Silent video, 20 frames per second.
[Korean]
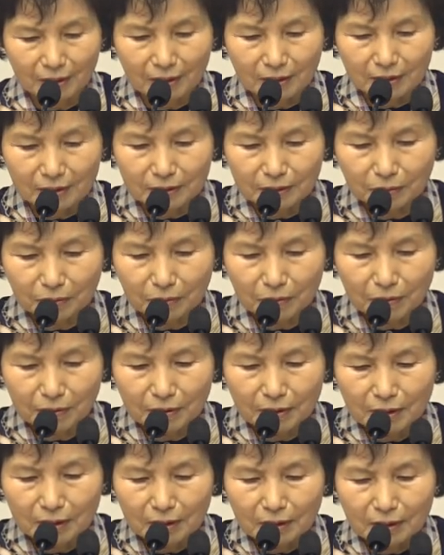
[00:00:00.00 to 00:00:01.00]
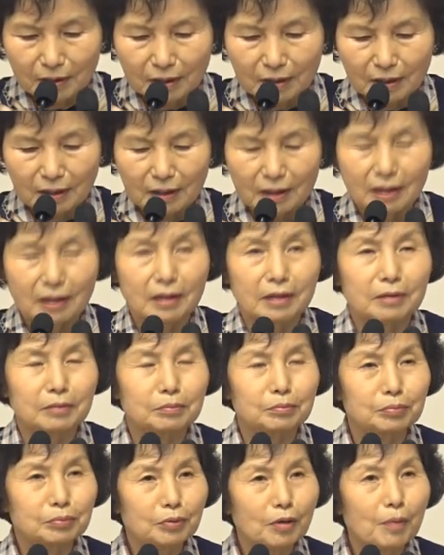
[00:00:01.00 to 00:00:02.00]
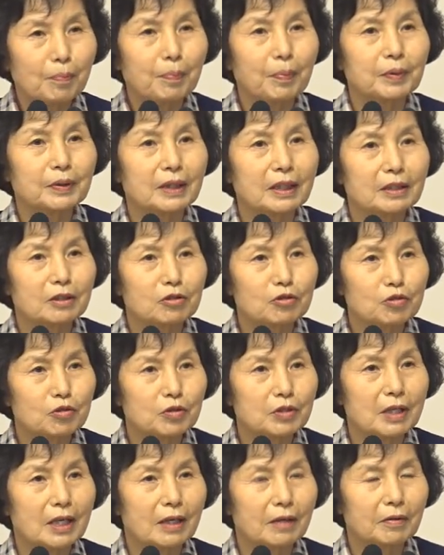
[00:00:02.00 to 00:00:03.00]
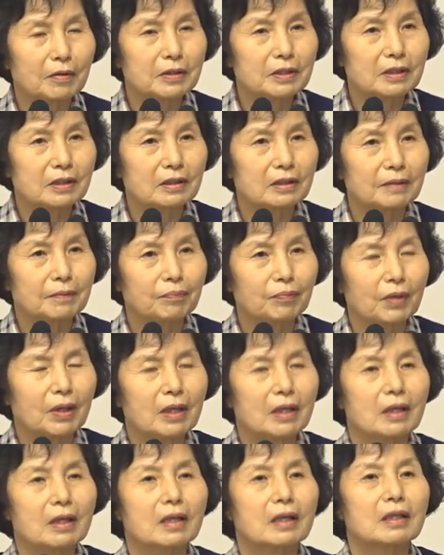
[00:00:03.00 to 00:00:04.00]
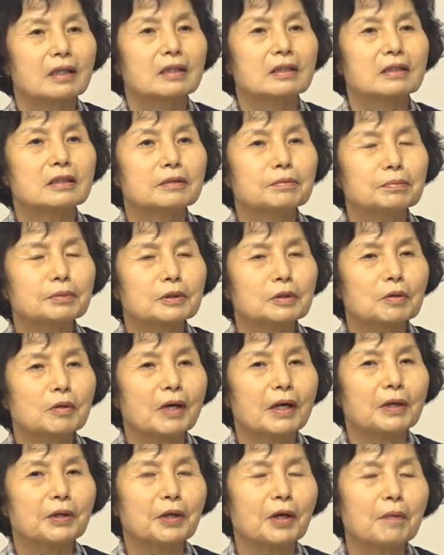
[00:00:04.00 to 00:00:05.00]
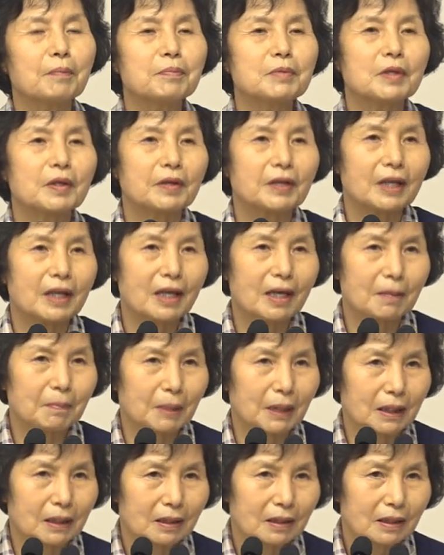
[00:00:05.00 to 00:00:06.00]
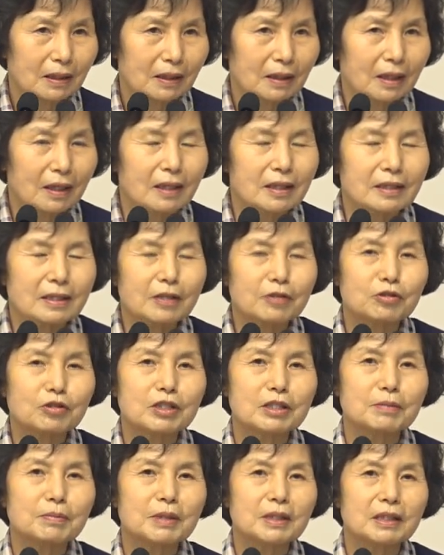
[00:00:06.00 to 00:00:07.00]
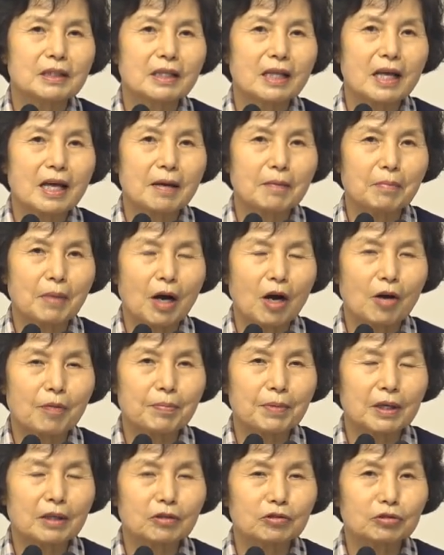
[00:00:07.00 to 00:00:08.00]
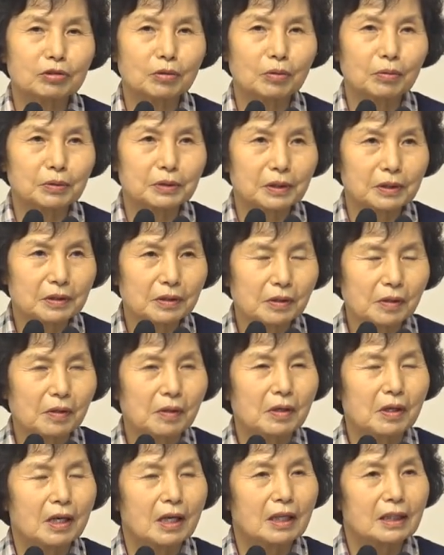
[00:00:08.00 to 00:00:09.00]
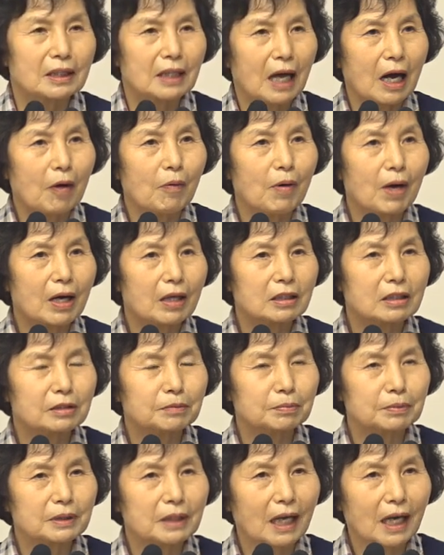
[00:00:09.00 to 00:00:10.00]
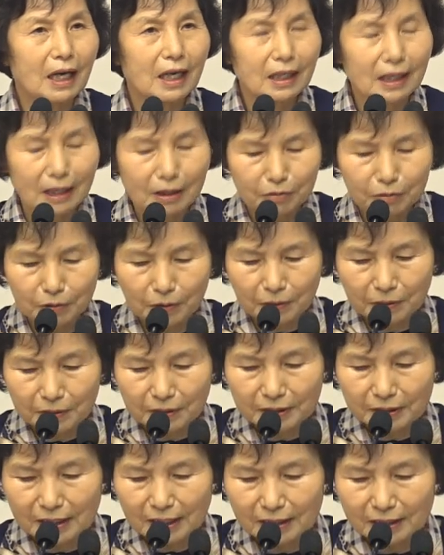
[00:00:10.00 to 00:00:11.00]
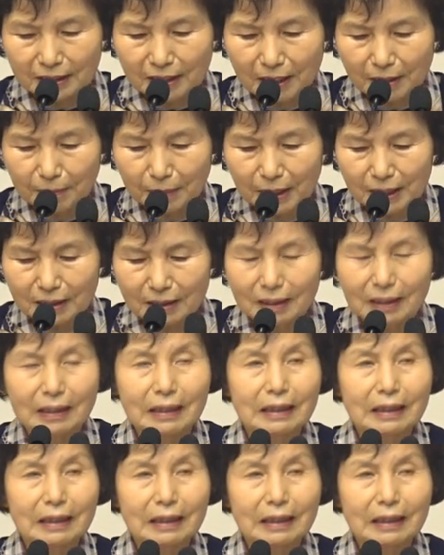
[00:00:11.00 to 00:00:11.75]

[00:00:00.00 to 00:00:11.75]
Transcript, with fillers: 그리고 무엇보다도 중요한 것은 그분과 협력해야만 예수님이 내 마음에 들어오셔서 나와 그분이 하나로 연결될 때에만